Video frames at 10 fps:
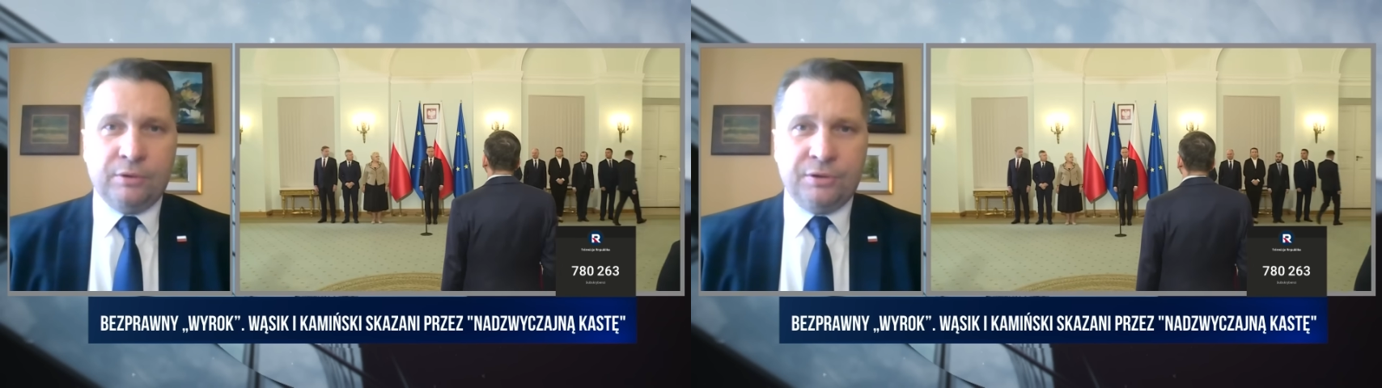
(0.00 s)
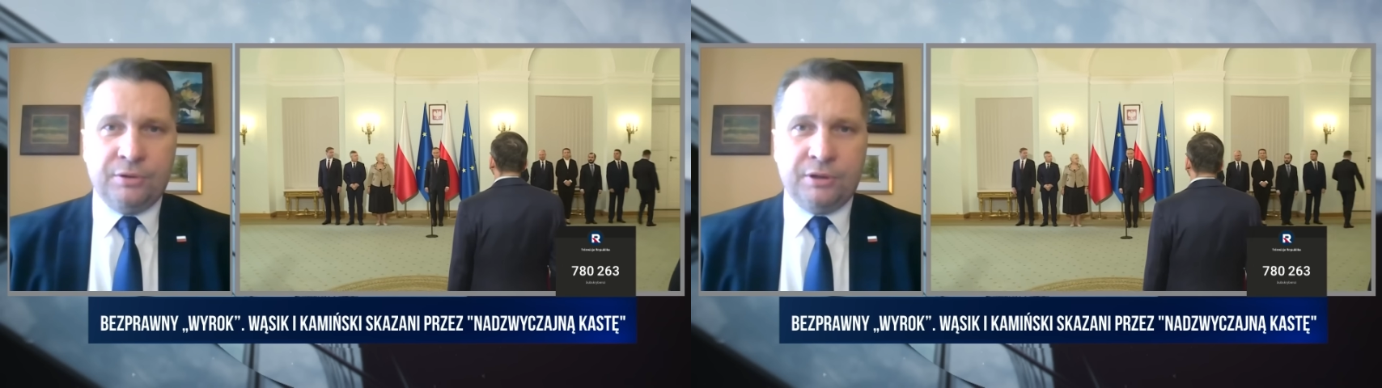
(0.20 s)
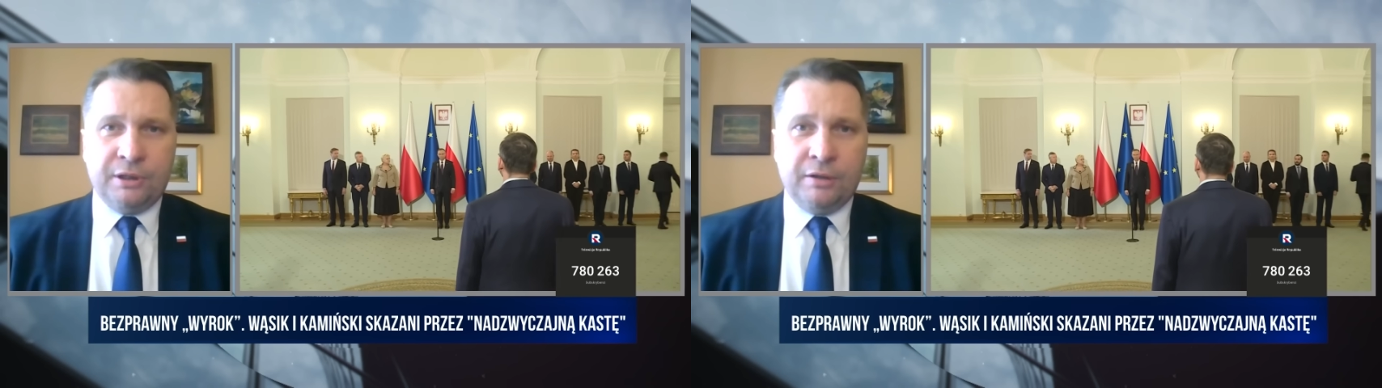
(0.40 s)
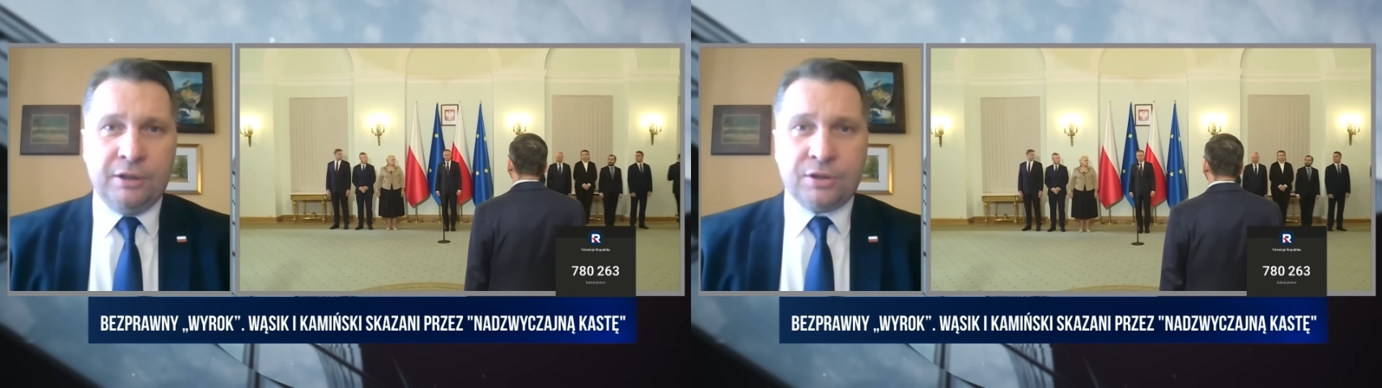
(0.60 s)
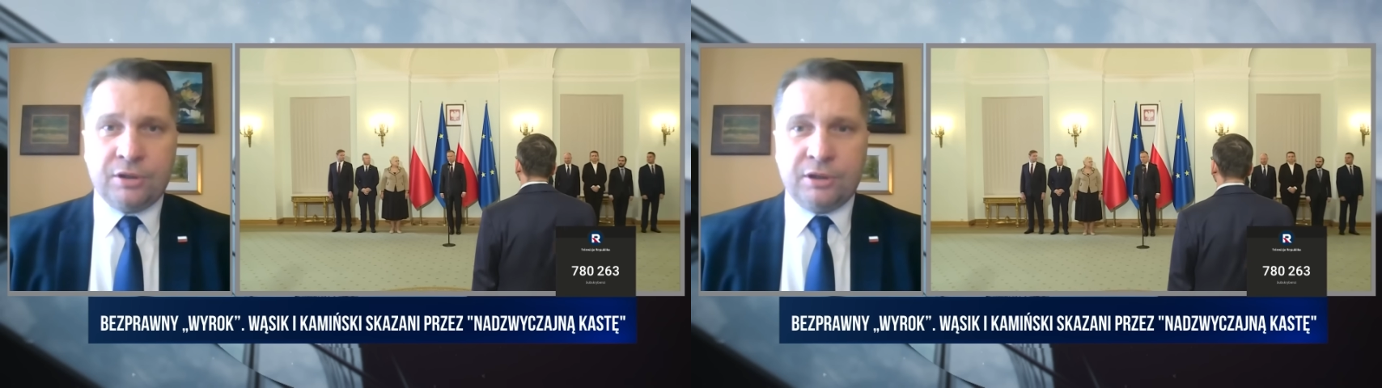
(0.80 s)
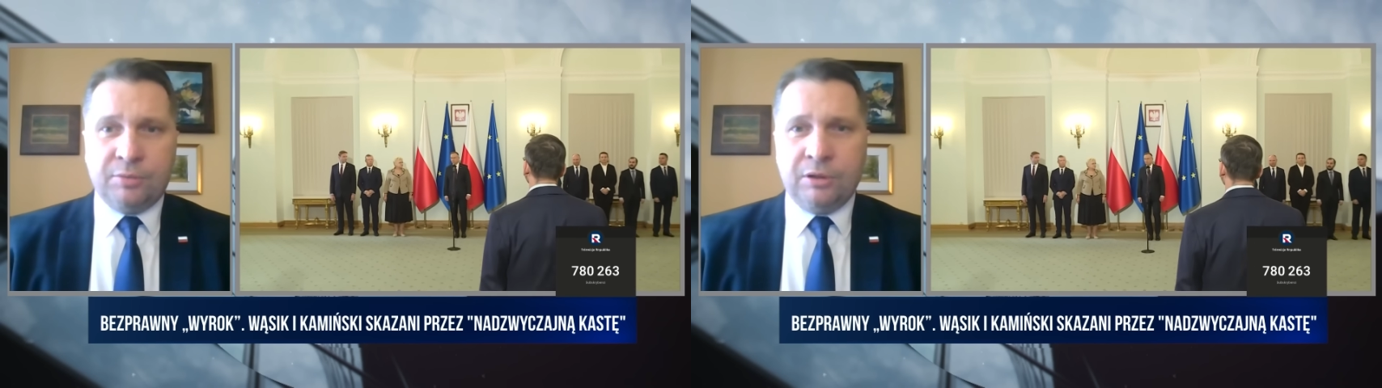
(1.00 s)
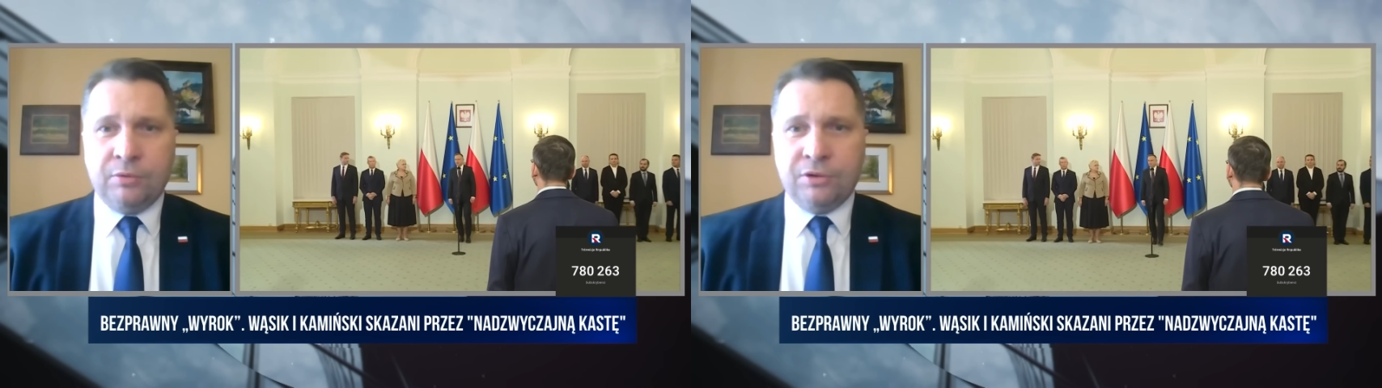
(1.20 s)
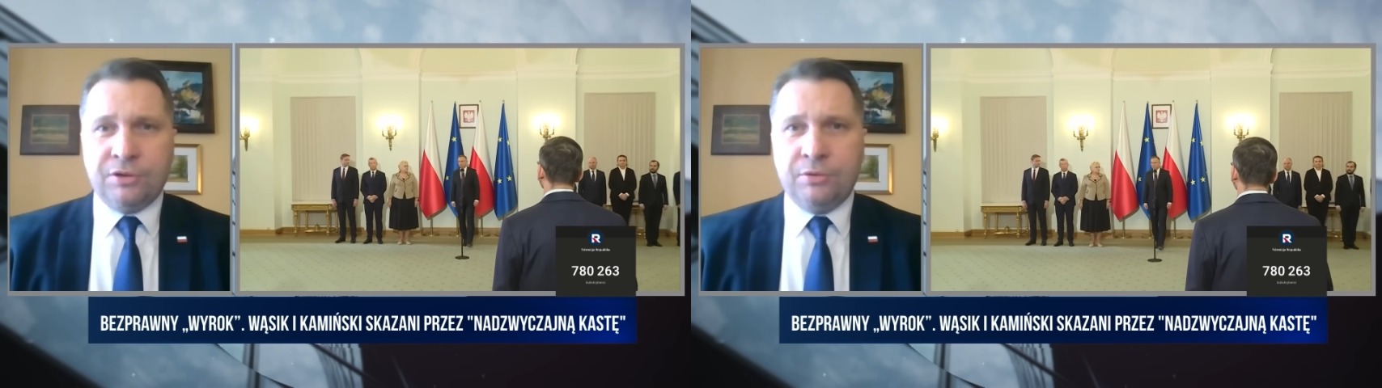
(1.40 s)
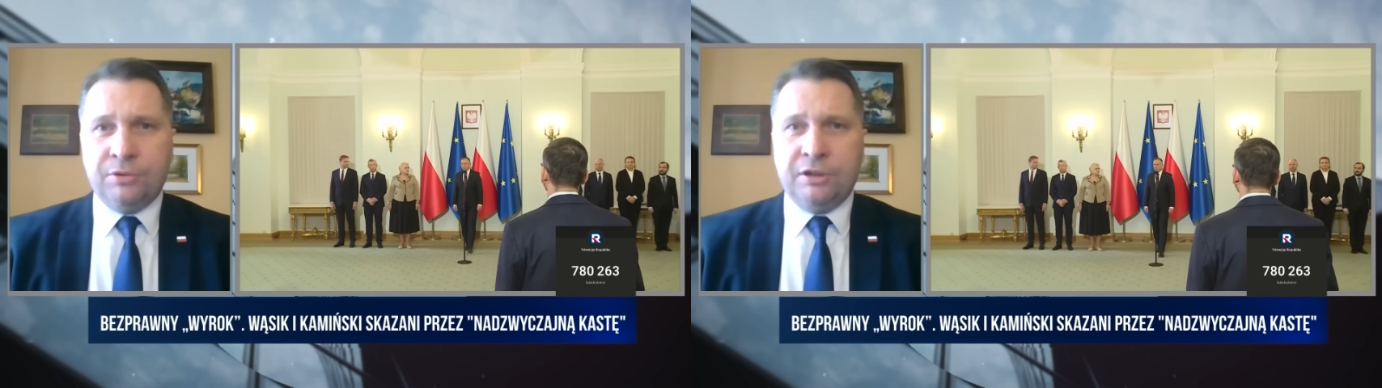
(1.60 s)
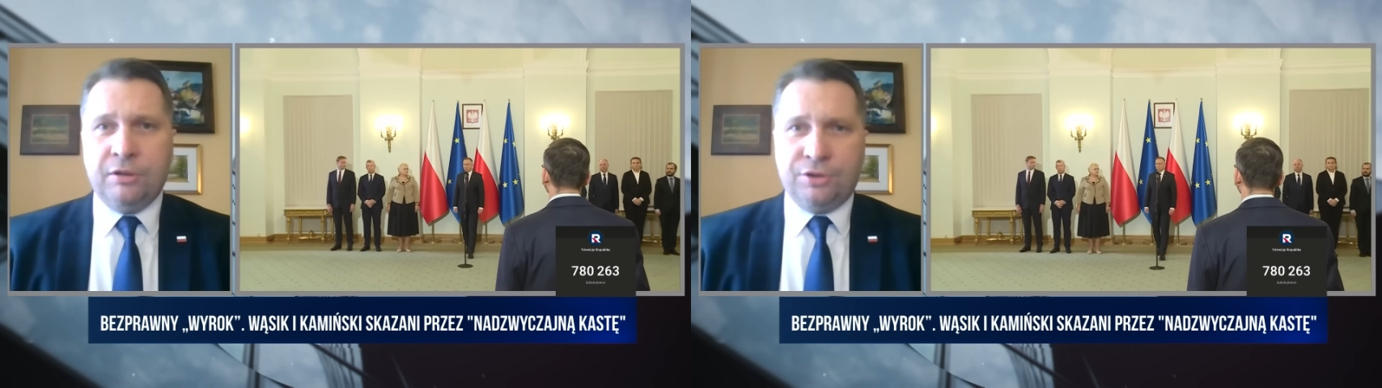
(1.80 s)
Konstytucyjnego. A jeśli Trybunał Konstytucyjny